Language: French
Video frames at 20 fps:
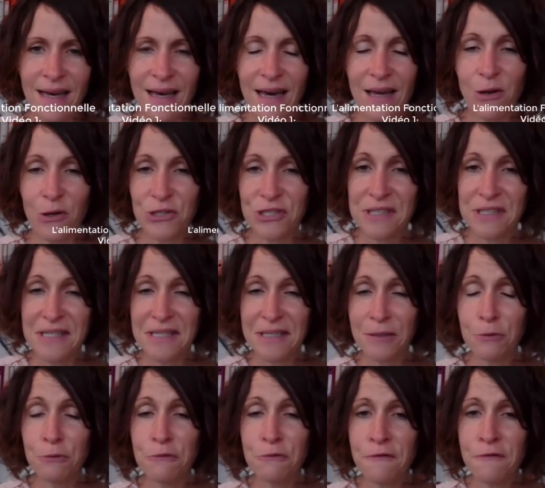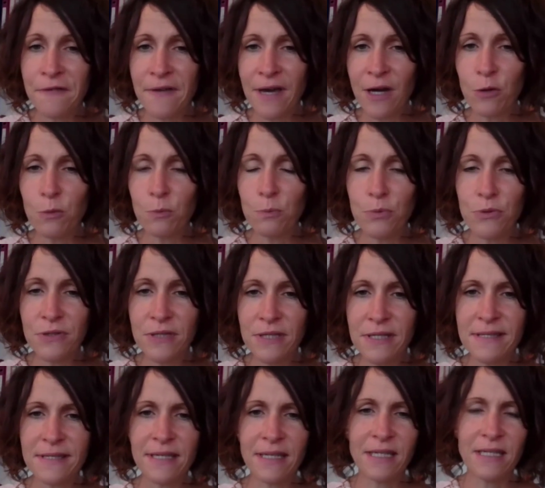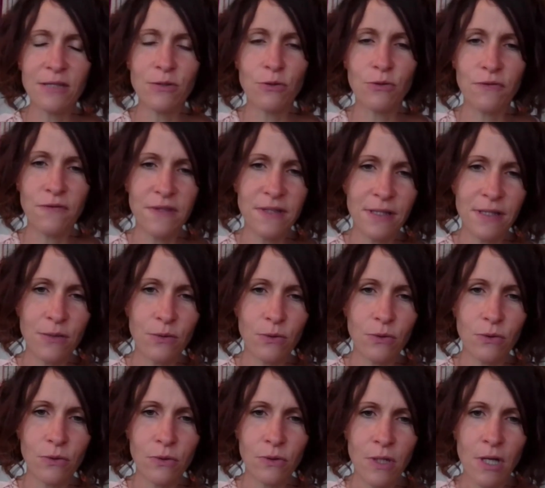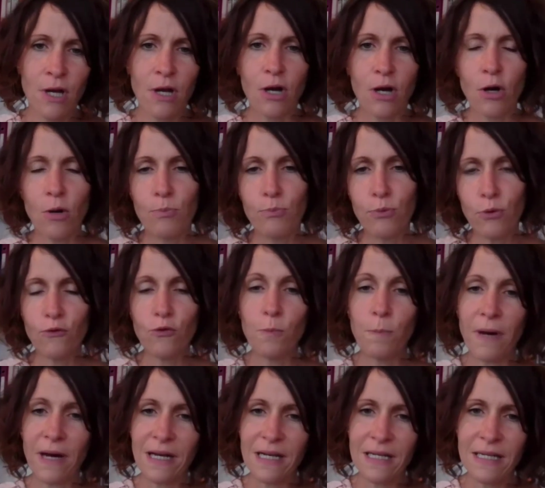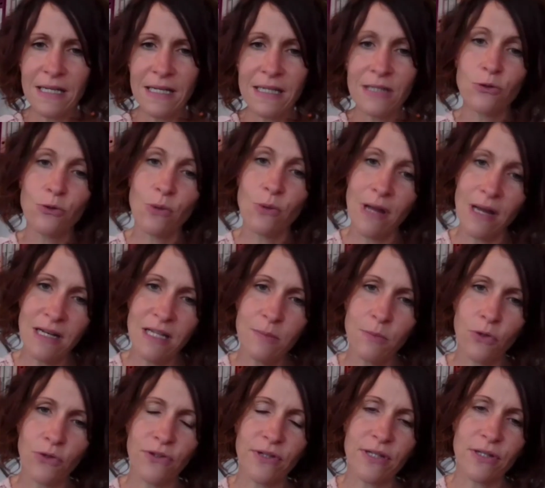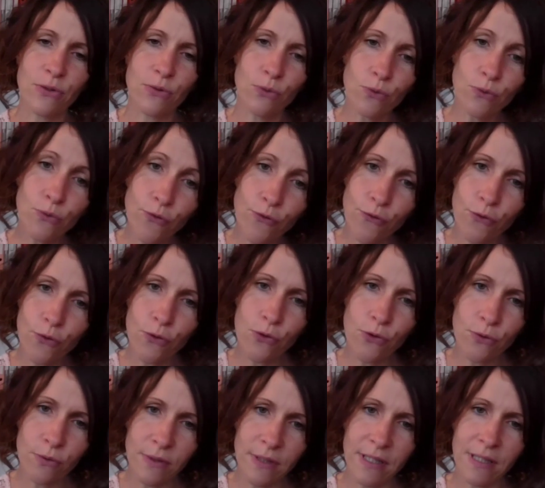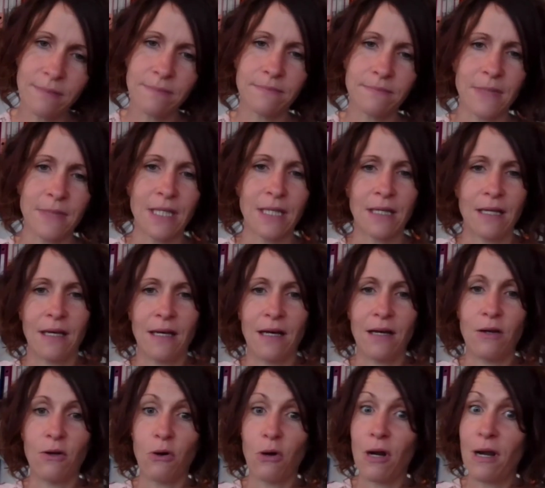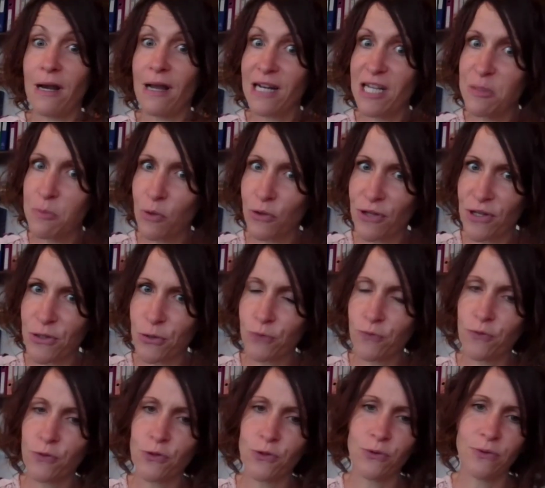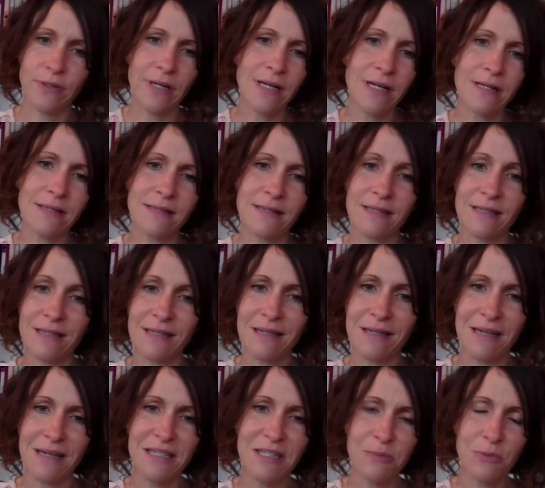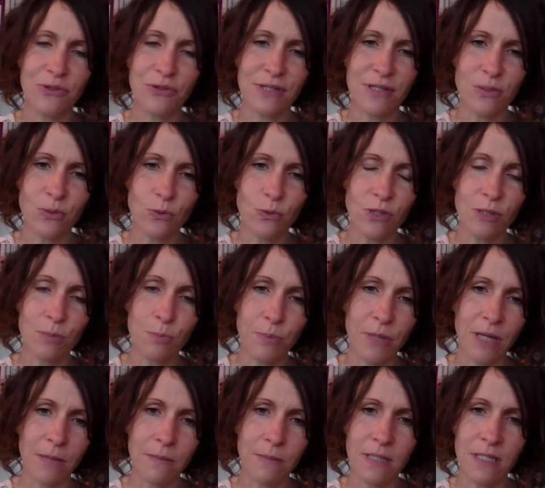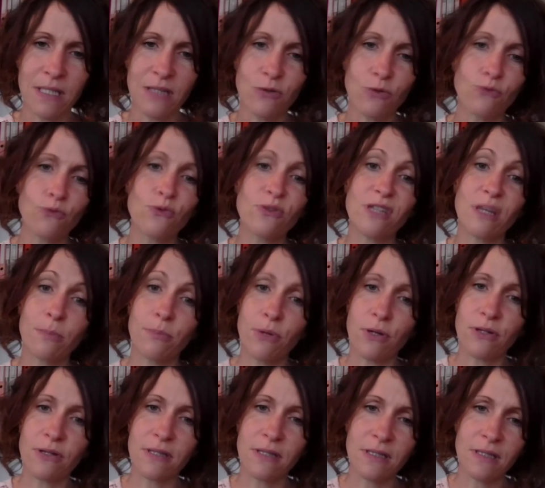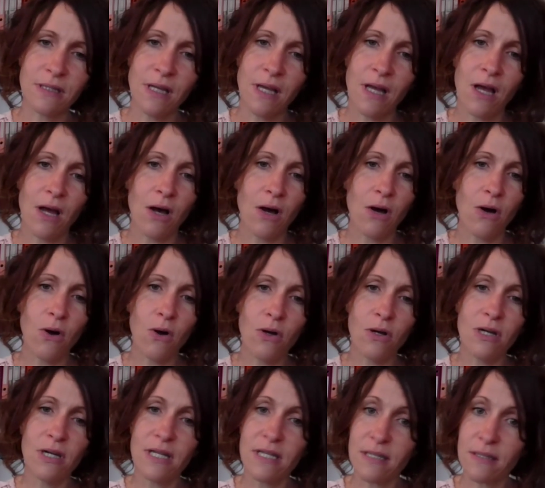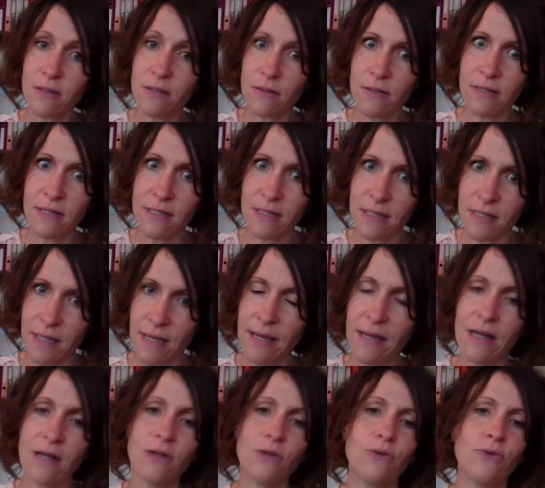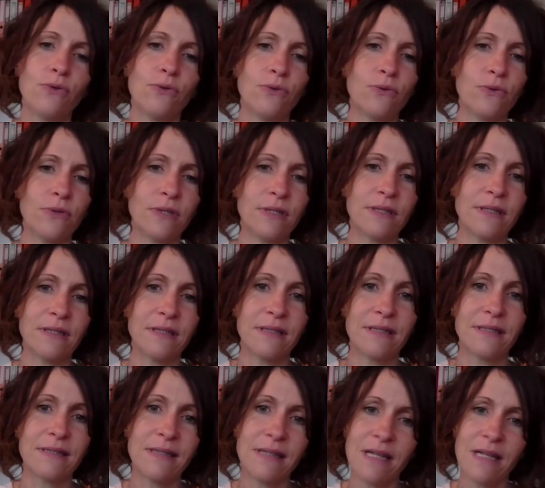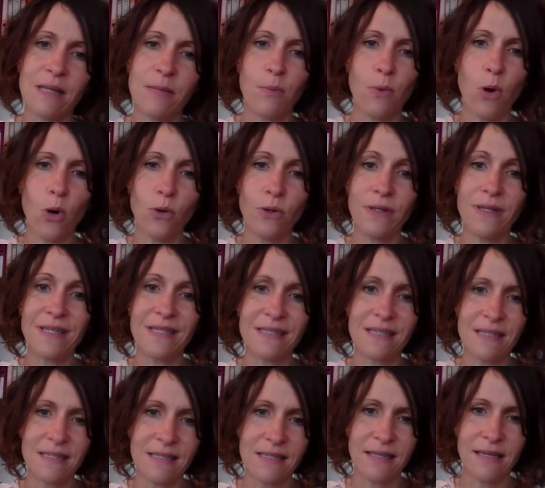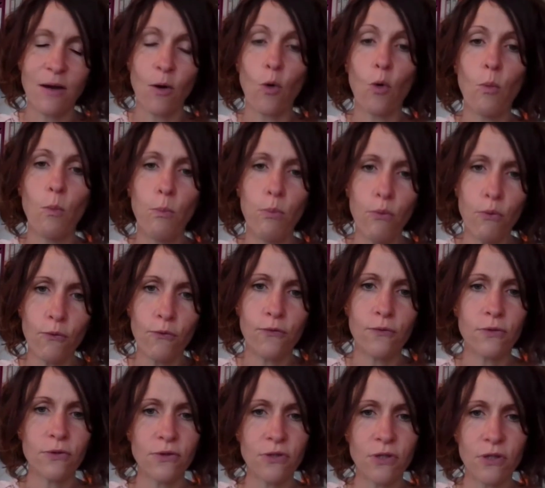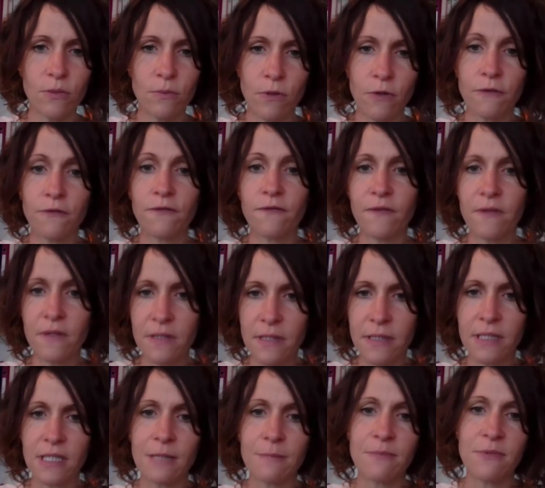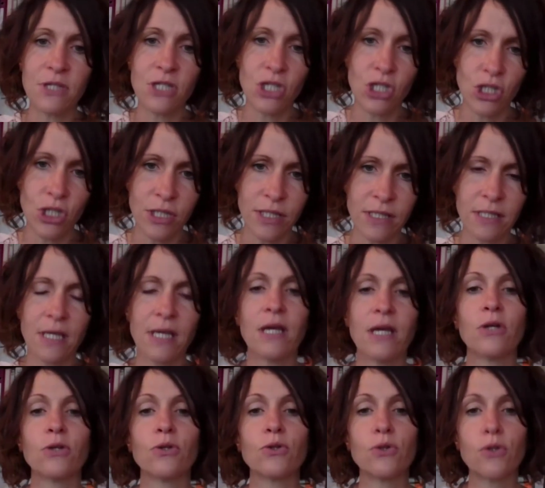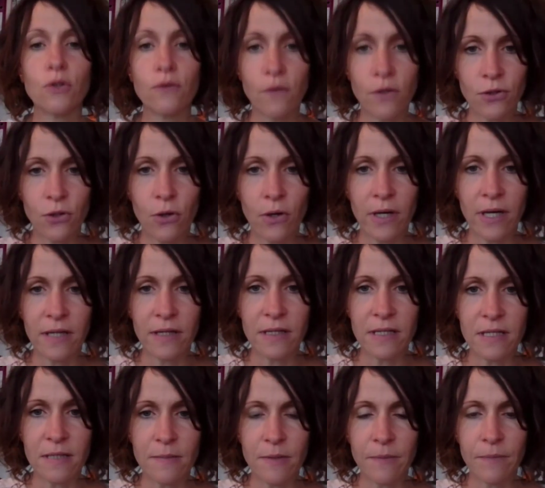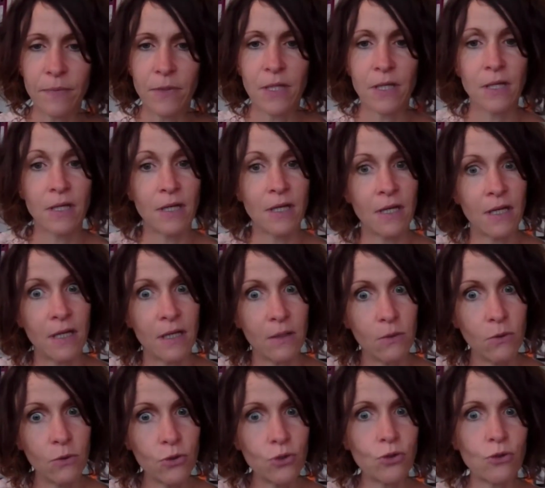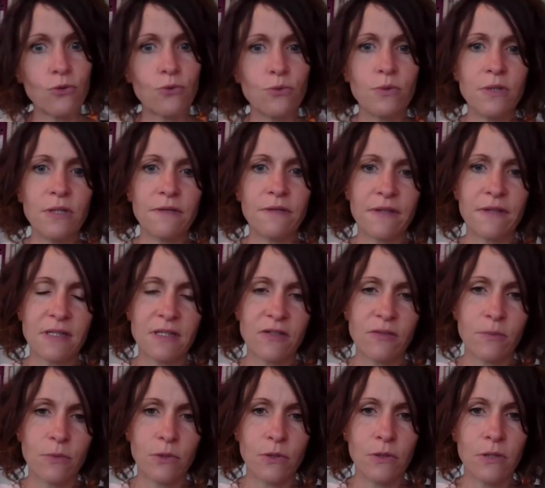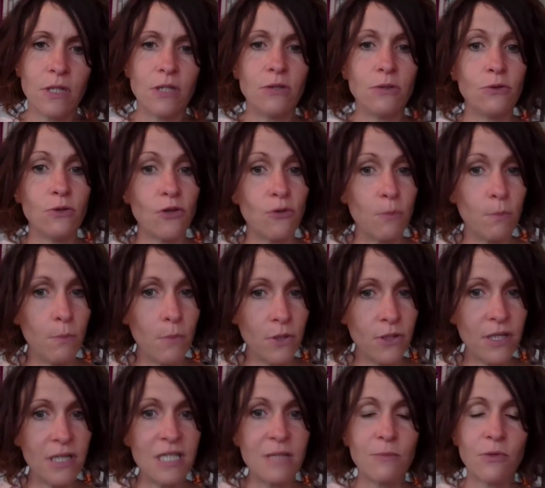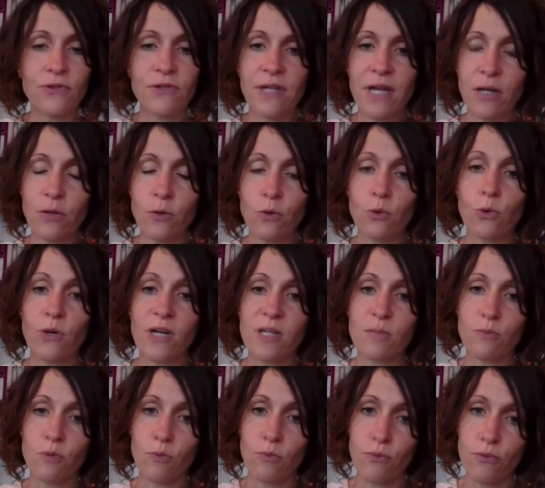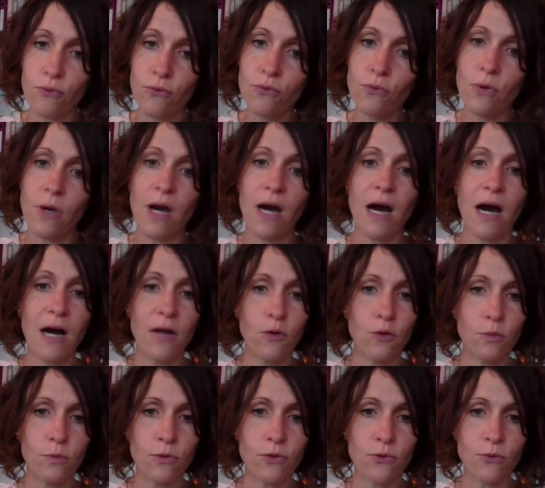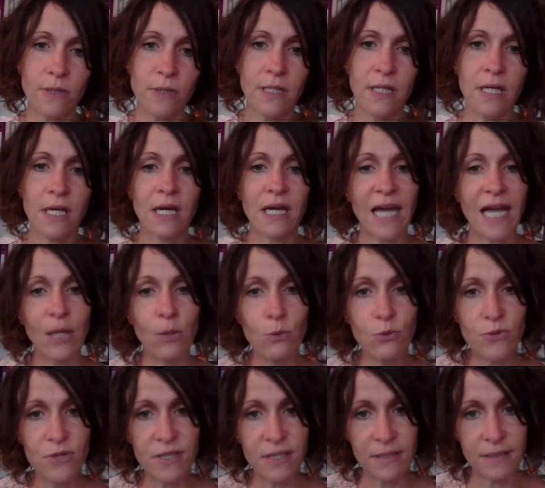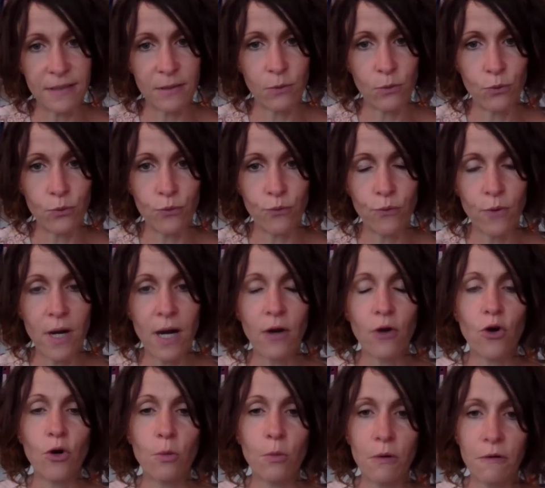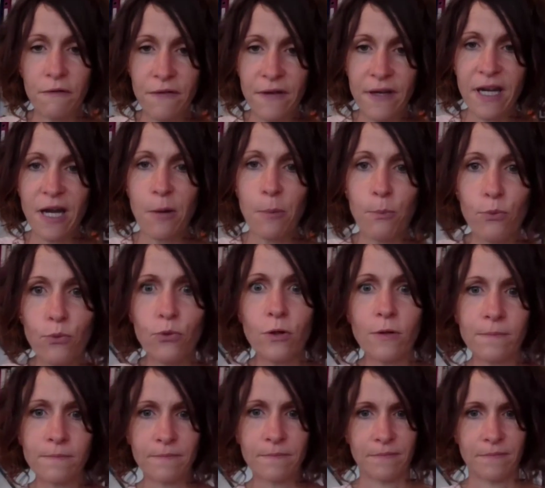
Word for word: Alors j'ai décidé de vous faire une petite série de vidéos euh, pour vous parler de l'alimentation fonctionnelle. Alors l'alimentation fonctionnelle, c'est l'alimentation qui permet de vous apporter euh, l'essentiel des éléments nécessaires au bon fonctionnement physique et psychique de votre organisme. Aujourd'hui, effectivement, notre mode alimentaire ne correspond plus à nos besoins et nous essaierons de voir comment faire pour